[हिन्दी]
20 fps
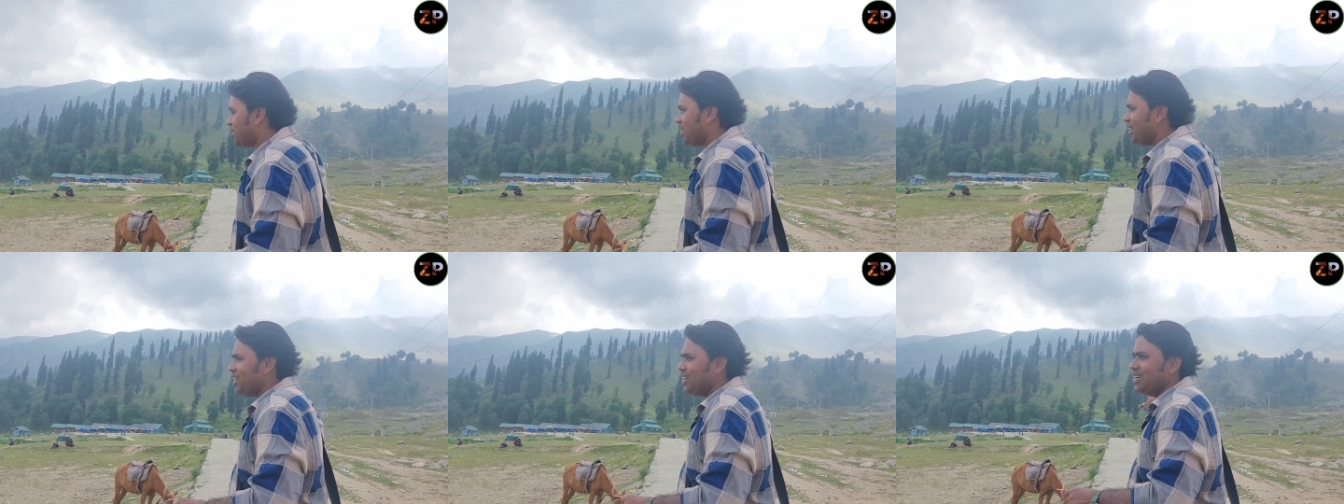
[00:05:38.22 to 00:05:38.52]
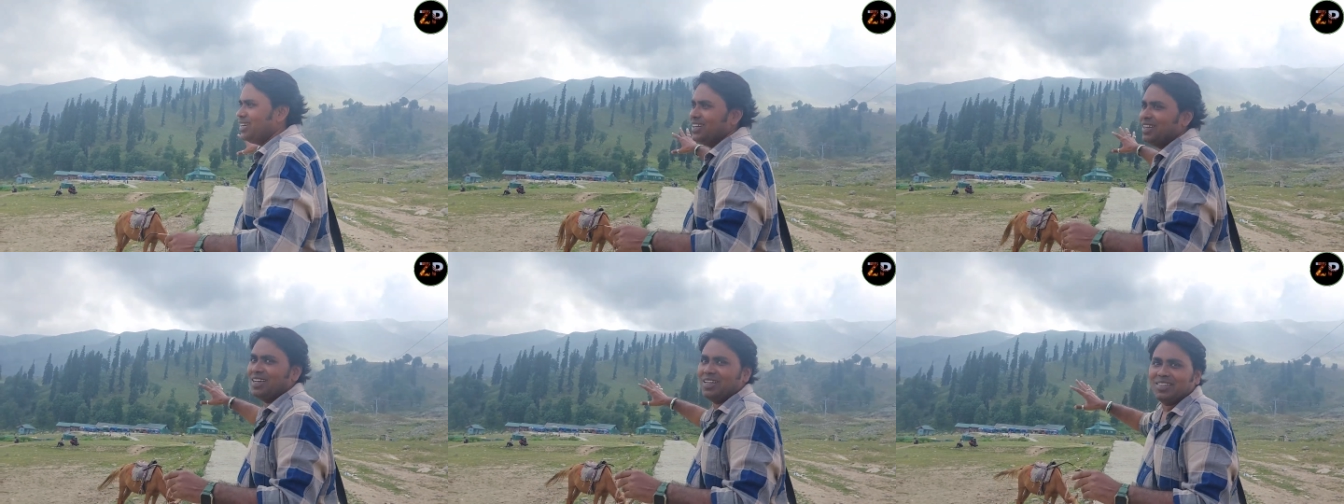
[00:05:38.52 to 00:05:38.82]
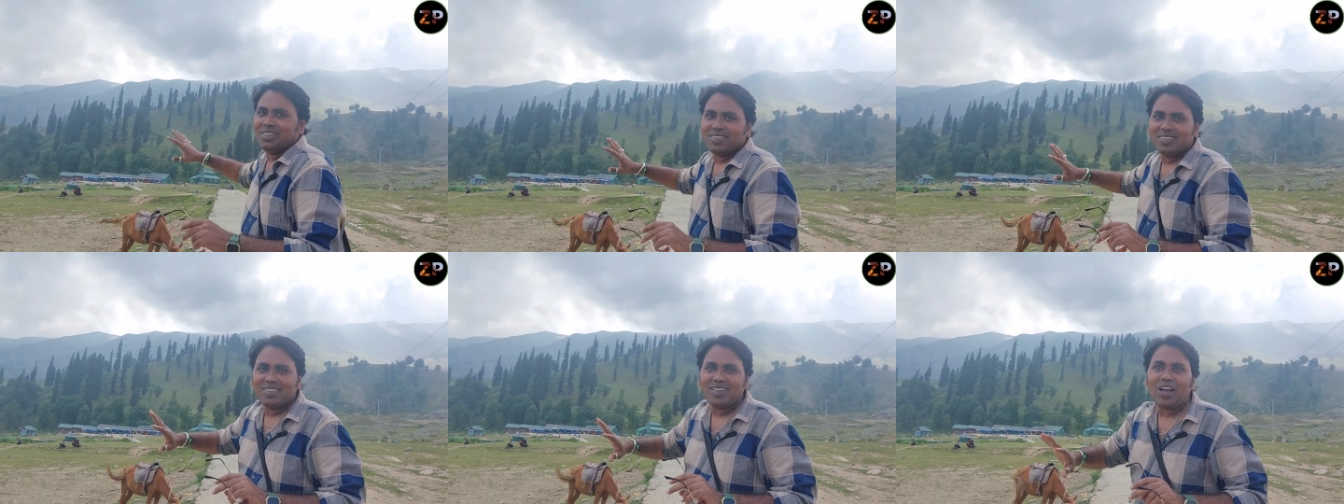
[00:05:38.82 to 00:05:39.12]
हो गया
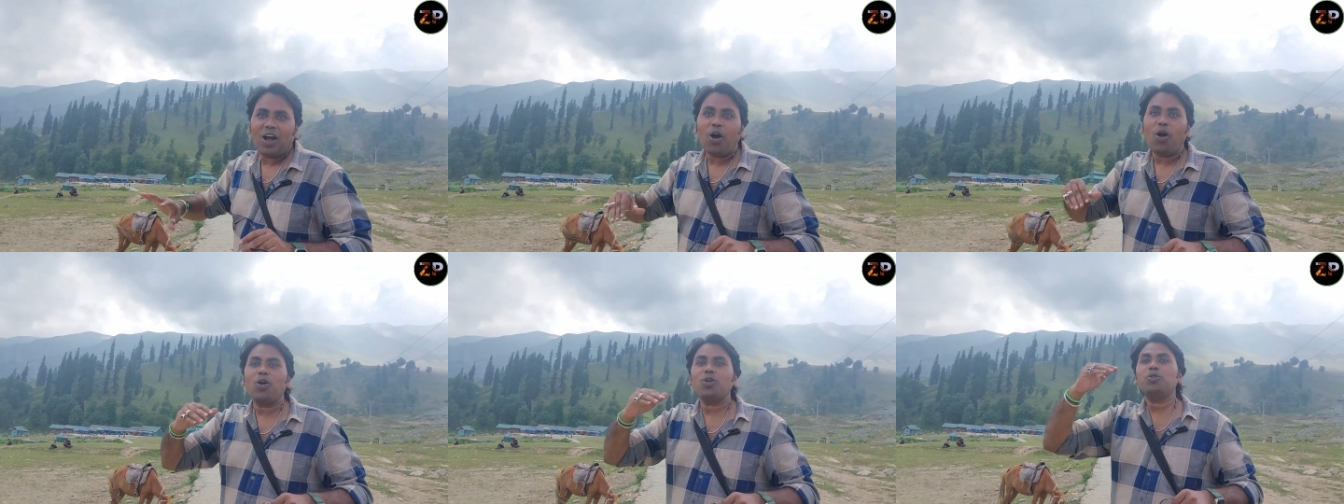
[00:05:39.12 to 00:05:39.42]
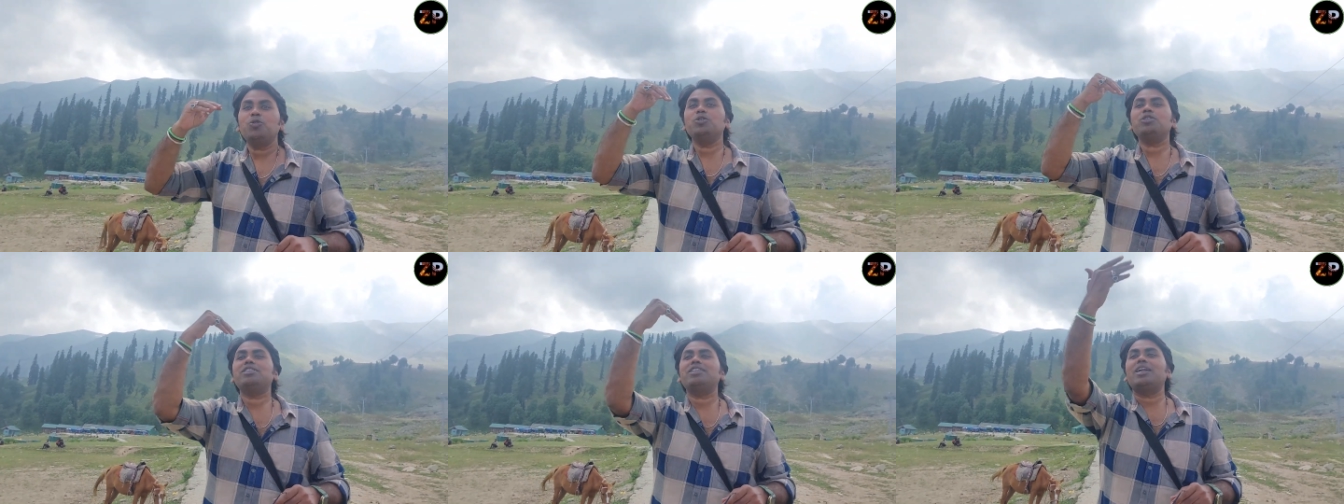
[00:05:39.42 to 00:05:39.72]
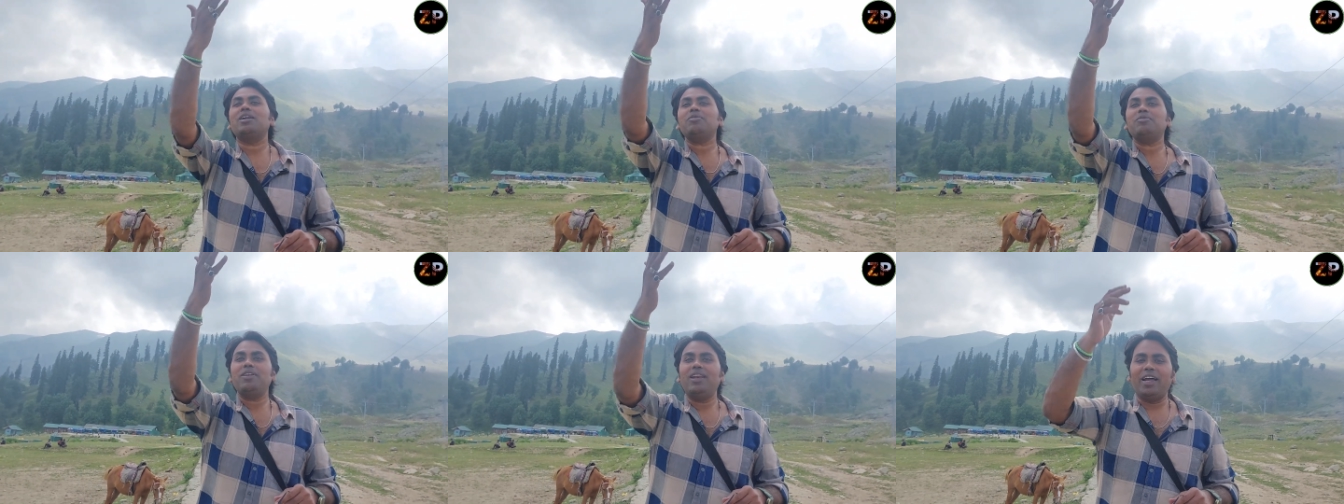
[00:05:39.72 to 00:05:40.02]
और उस
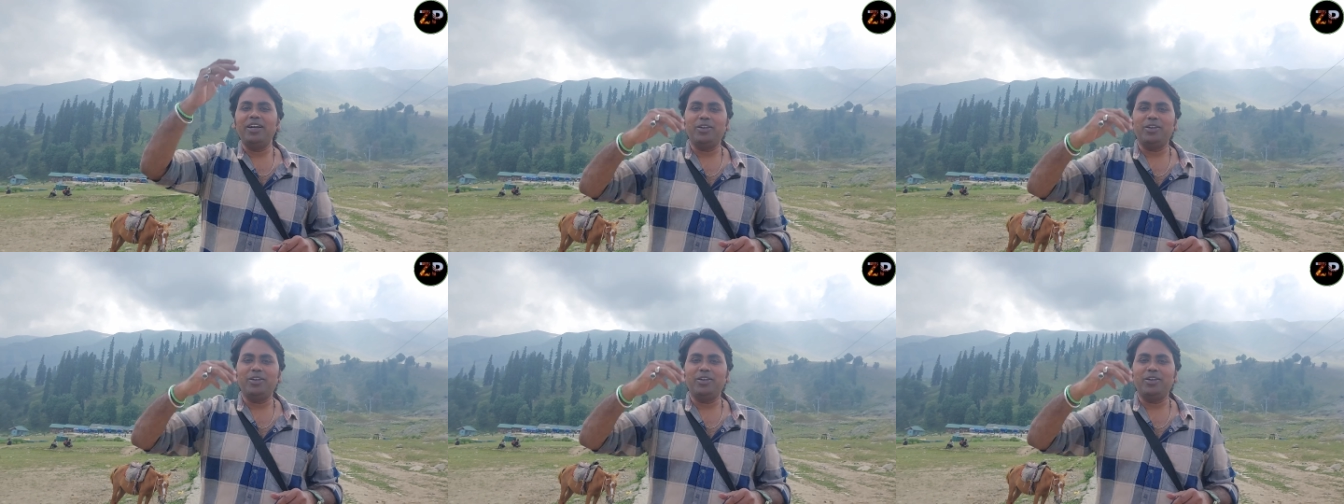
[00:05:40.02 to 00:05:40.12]
तरफ